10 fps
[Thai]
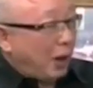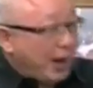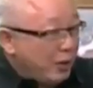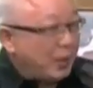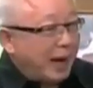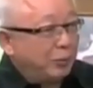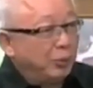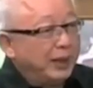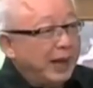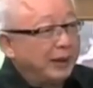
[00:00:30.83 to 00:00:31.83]
ขอให้โอกา
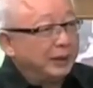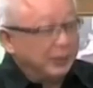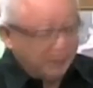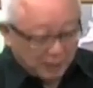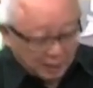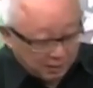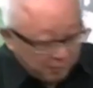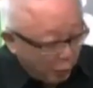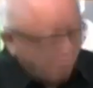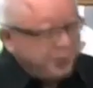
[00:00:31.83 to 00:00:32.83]
สผมอีกครั้งหนึ่ง
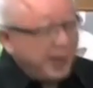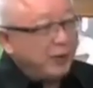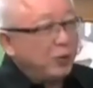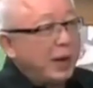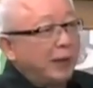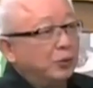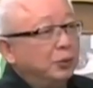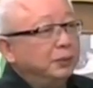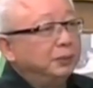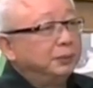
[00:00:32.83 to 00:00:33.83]
ผมจะให้โอกา
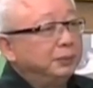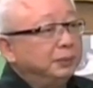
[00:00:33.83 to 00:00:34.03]
สคุณ